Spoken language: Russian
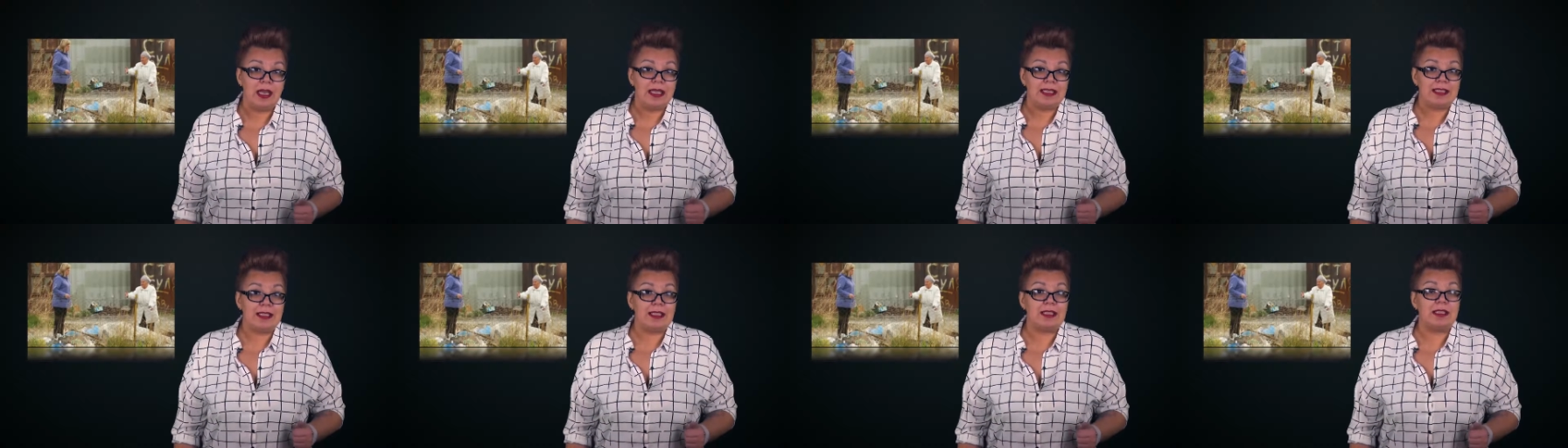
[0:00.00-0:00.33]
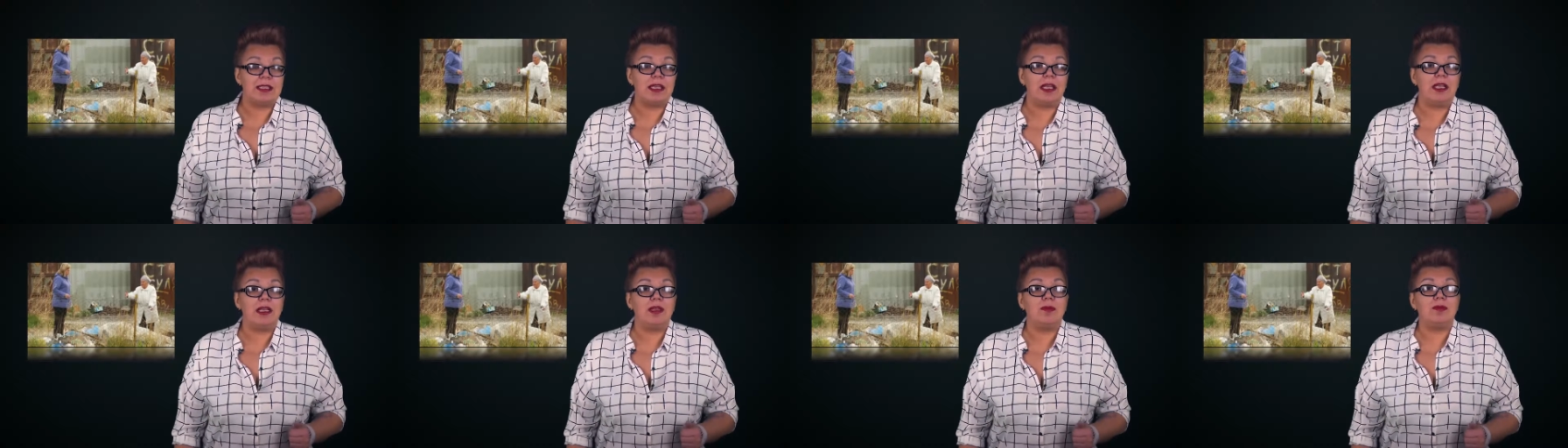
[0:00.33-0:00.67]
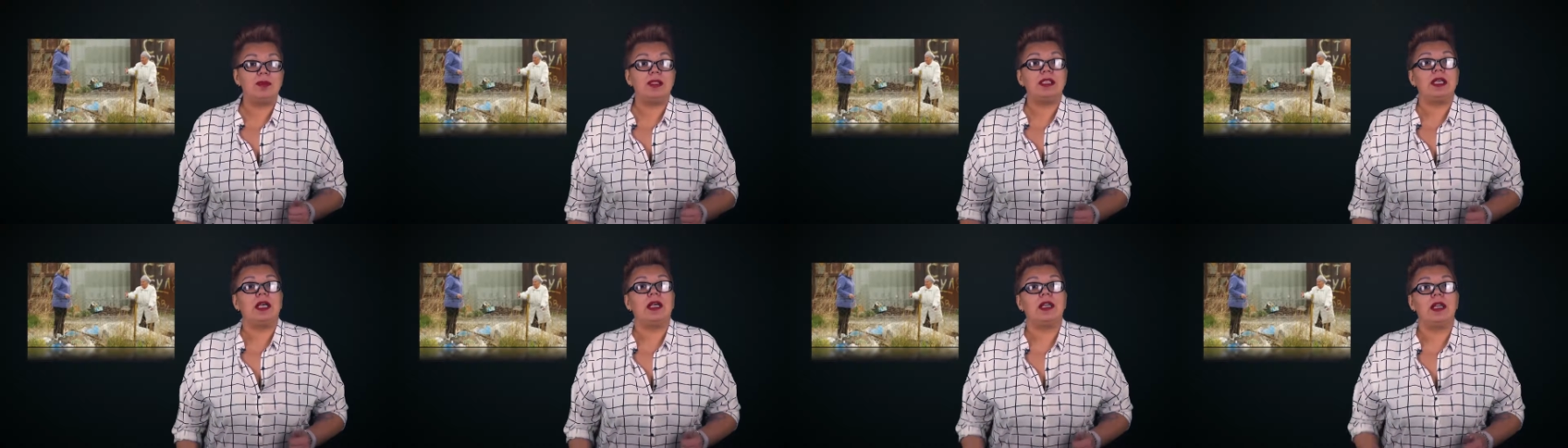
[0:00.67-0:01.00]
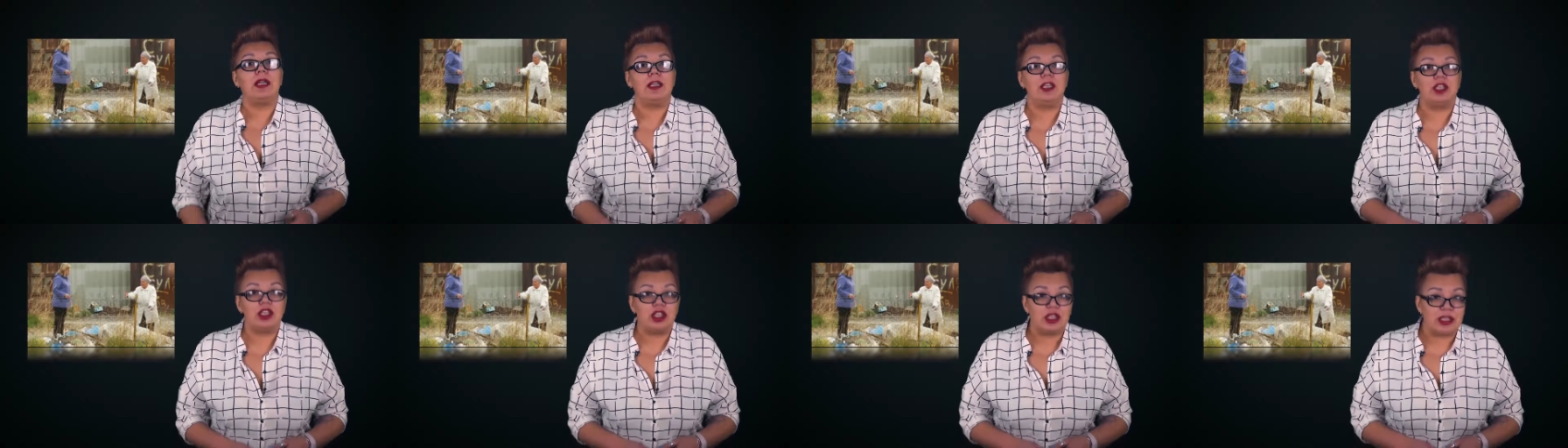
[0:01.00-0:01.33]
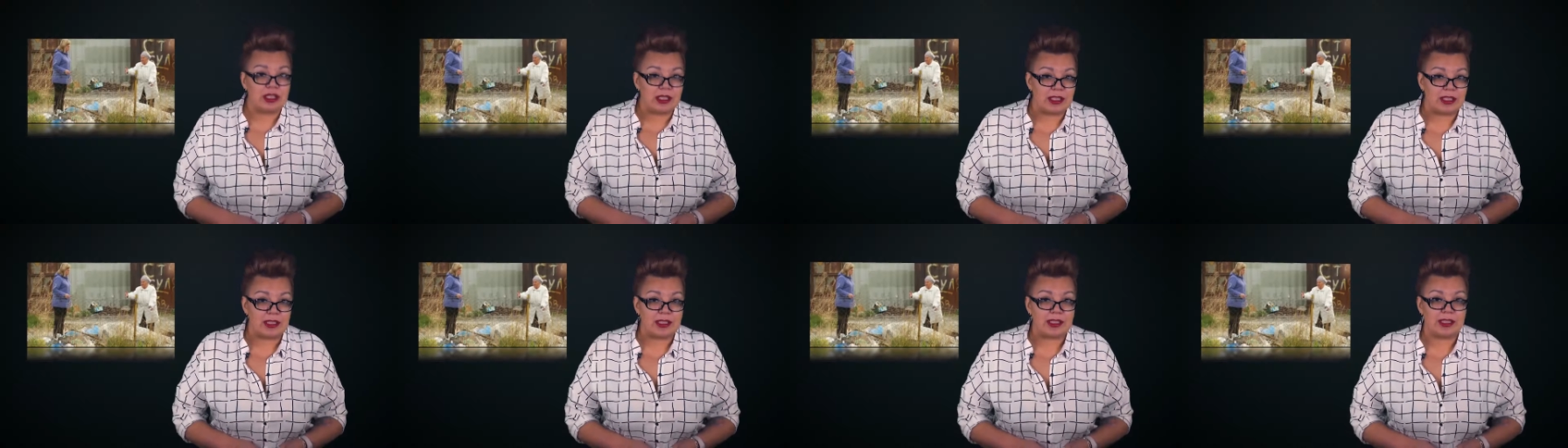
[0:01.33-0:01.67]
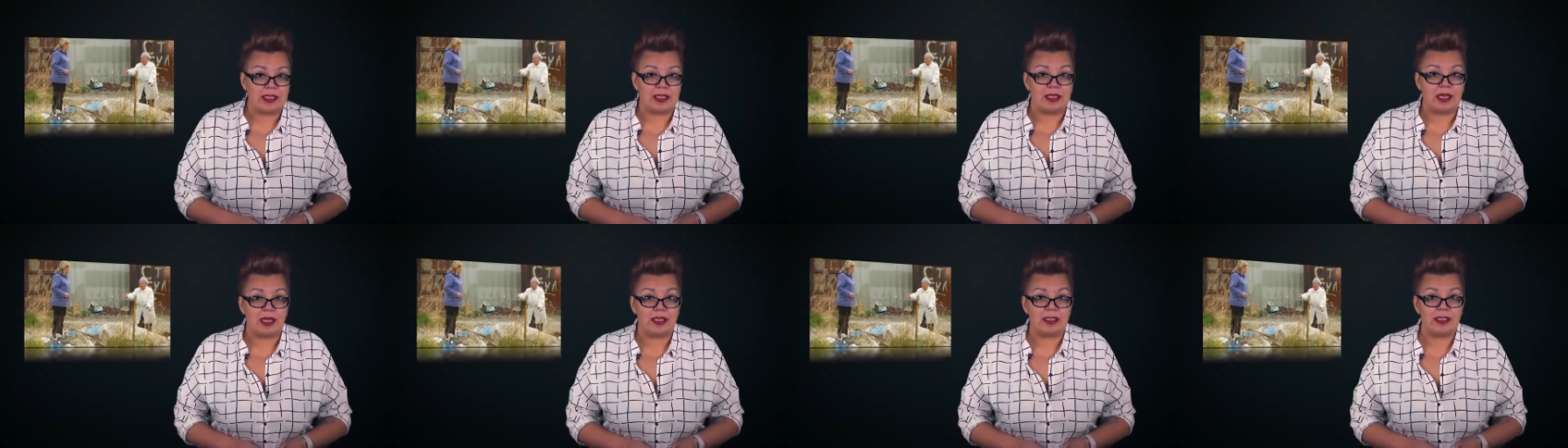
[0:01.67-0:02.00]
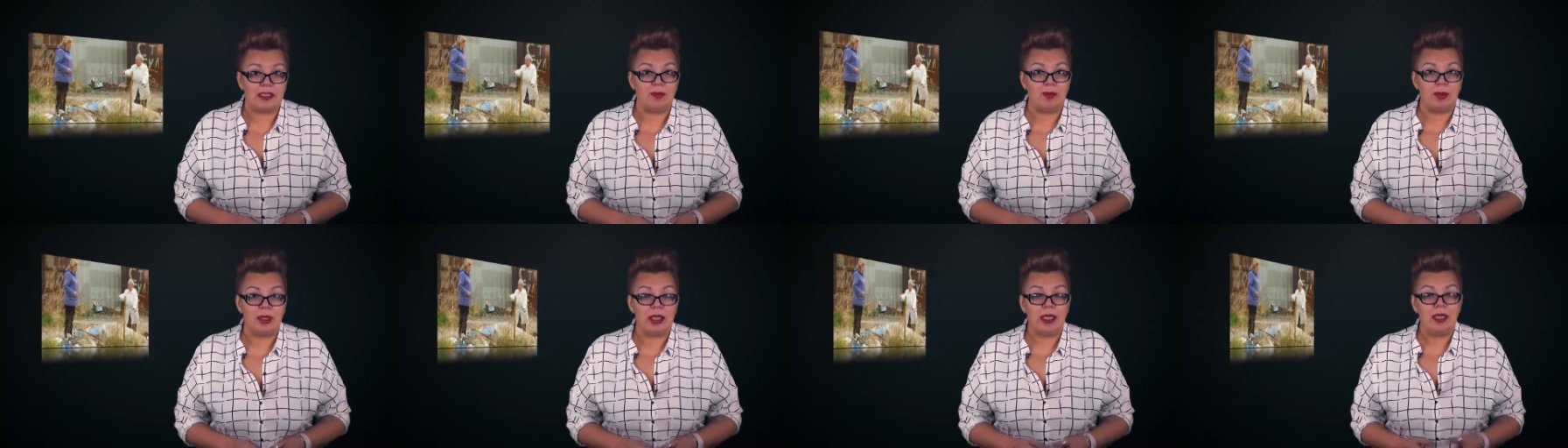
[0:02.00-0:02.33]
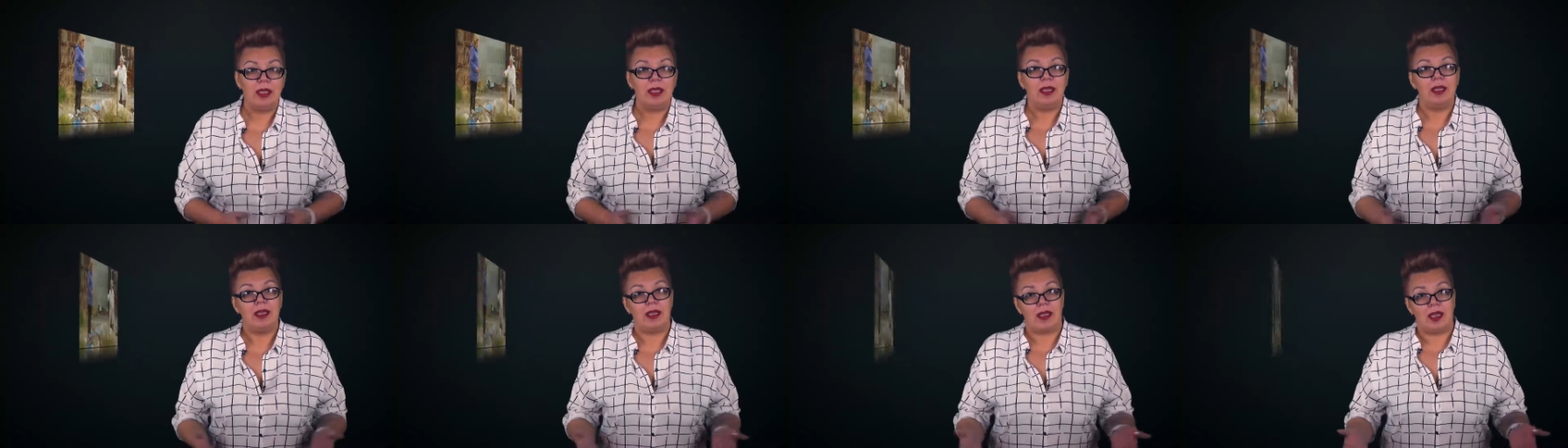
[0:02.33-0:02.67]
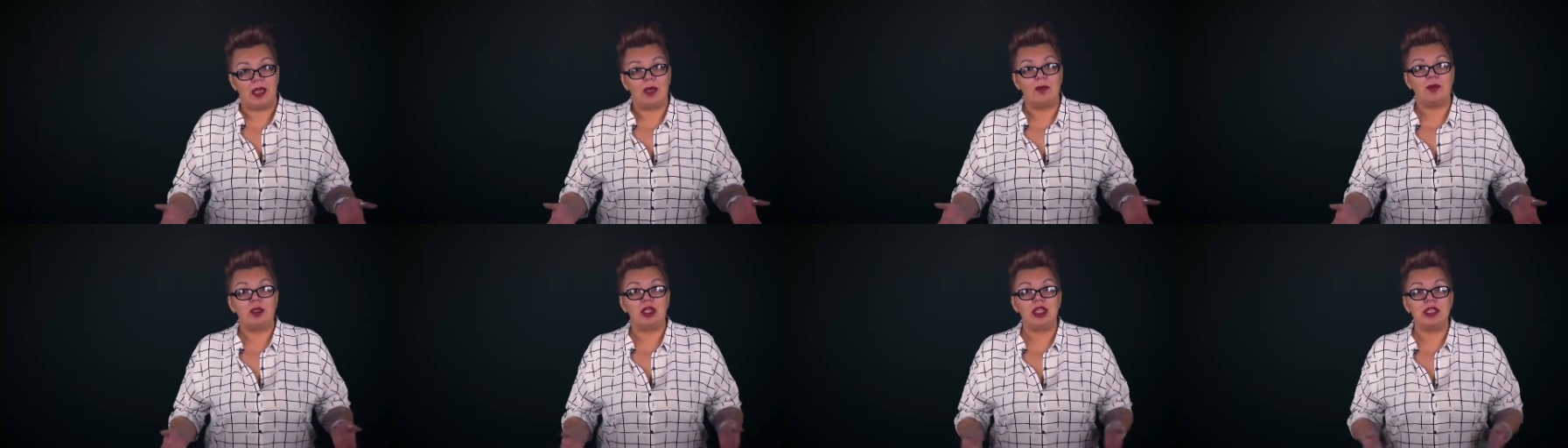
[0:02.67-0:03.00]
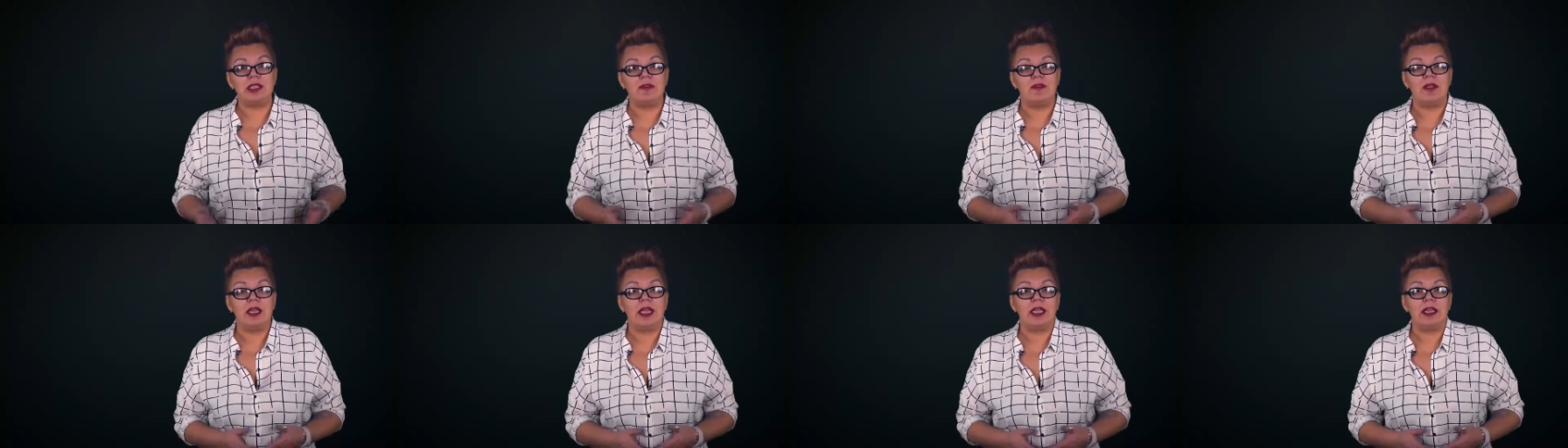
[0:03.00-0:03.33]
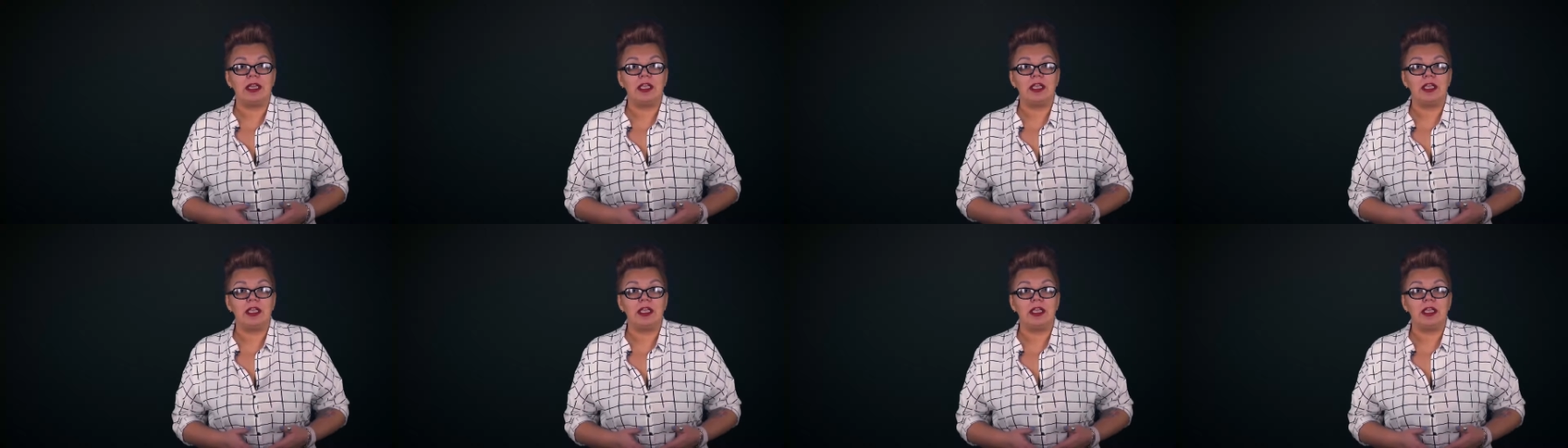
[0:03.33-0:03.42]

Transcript: социально-психологические стереотипы и общественные